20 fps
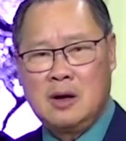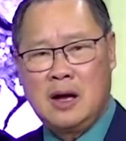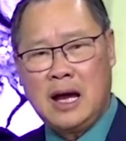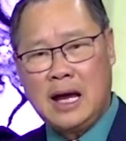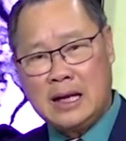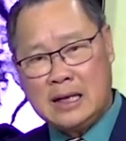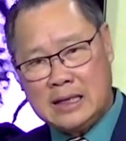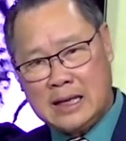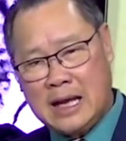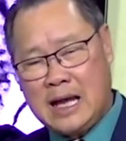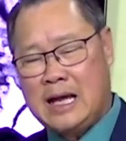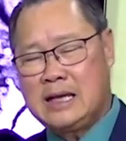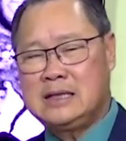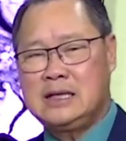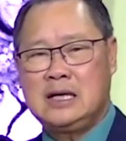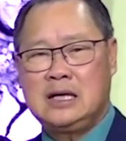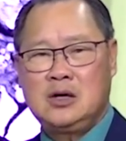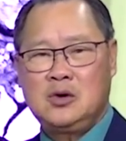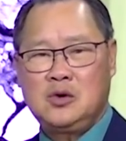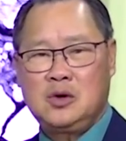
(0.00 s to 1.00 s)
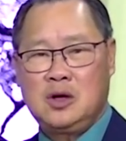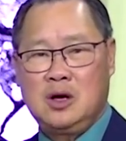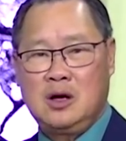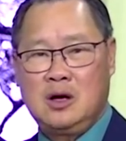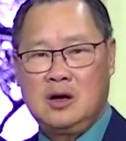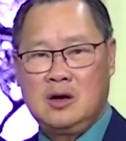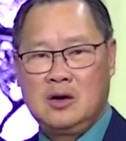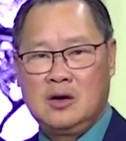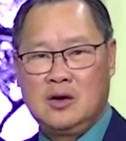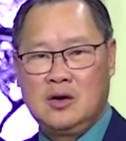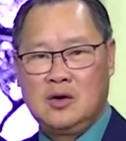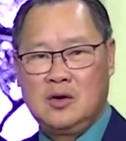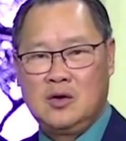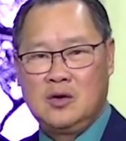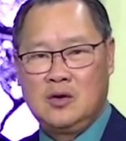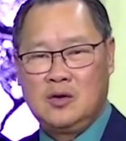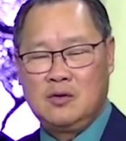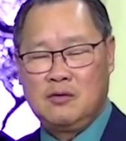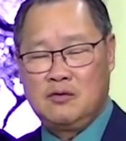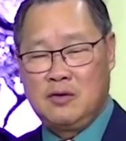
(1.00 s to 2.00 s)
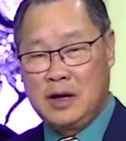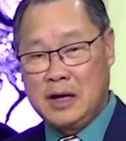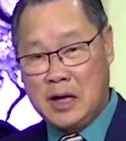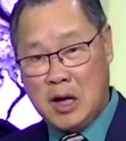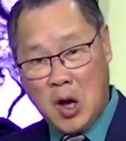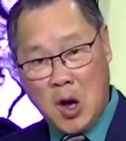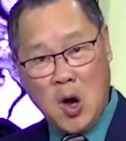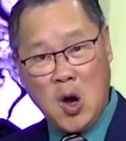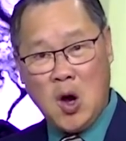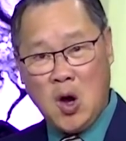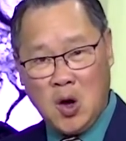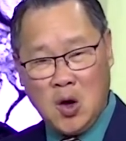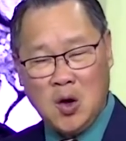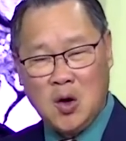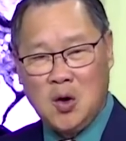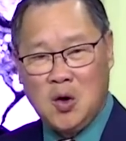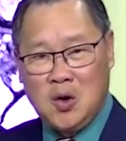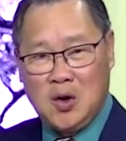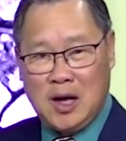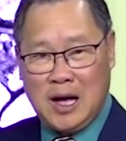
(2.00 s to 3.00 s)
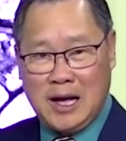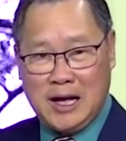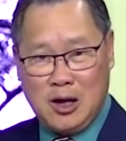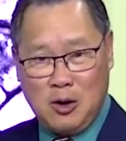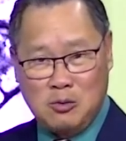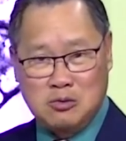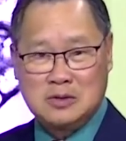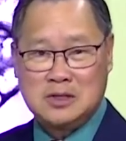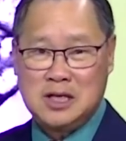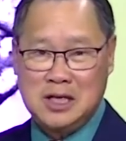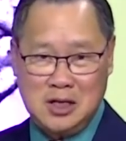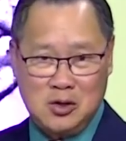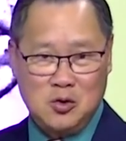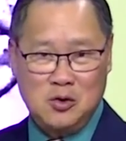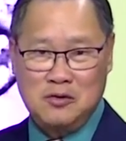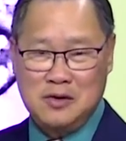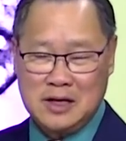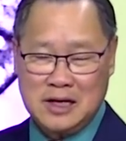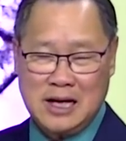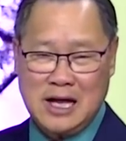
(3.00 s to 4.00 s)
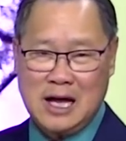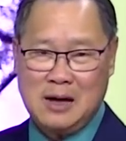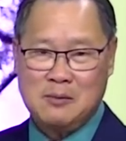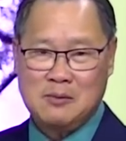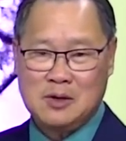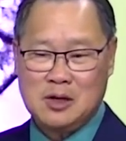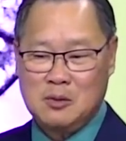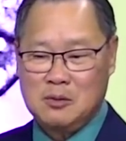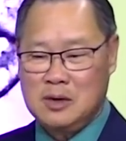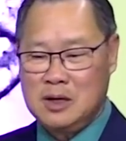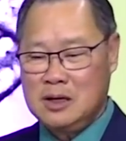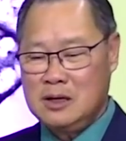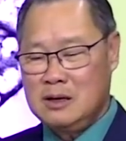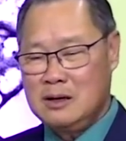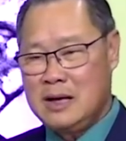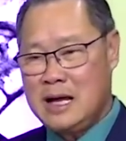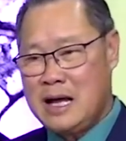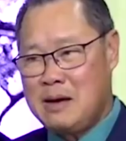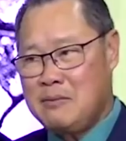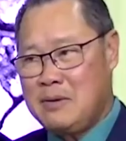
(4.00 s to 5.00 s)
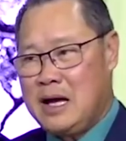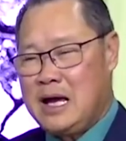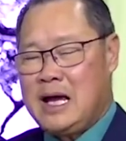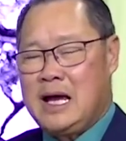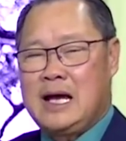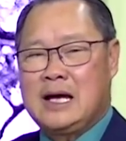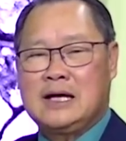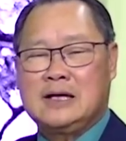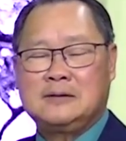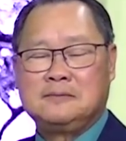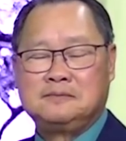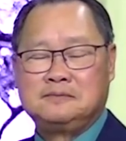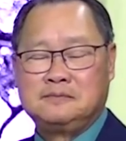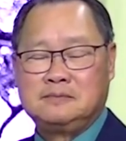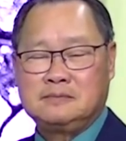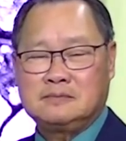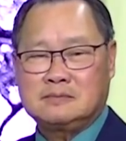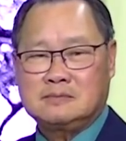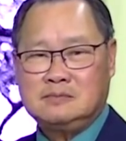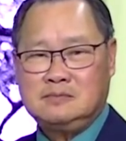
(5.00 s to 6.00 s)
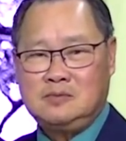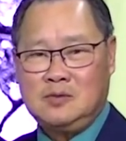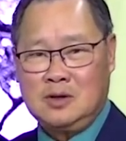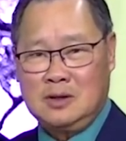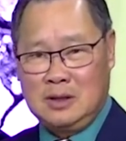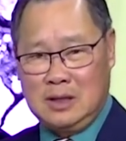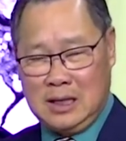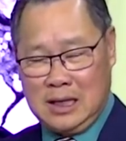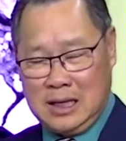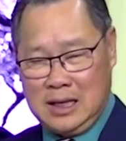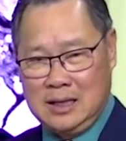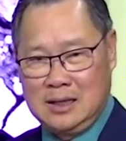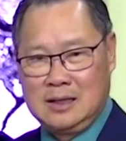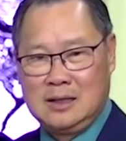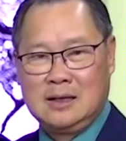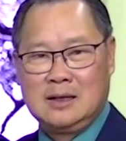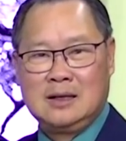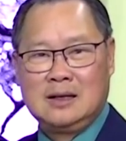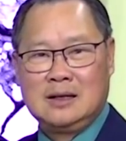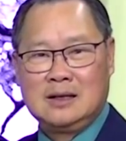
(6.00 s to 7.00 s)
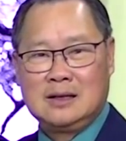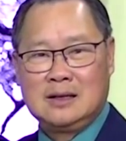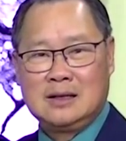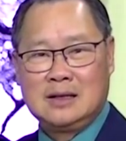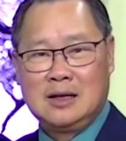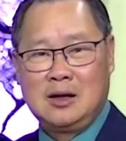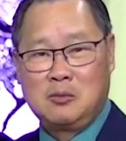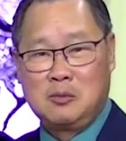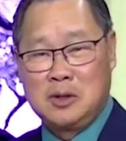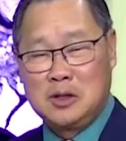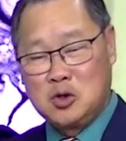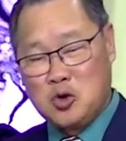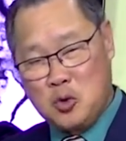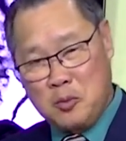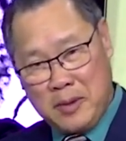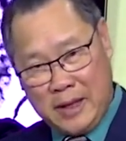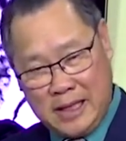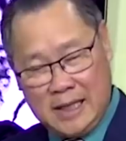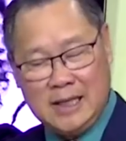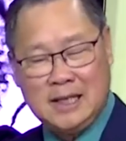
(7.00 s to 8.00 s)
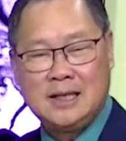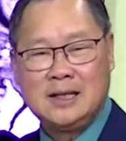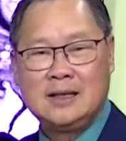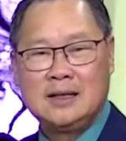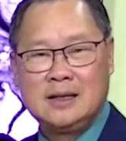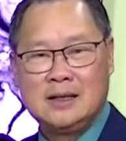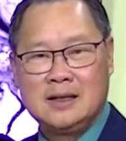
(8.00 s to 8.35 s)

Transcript: nó hành hạ dân của nó và nó là đồng chí của Việt Nam trong khi đó Nam Hàn á là đồng minh của Mỹ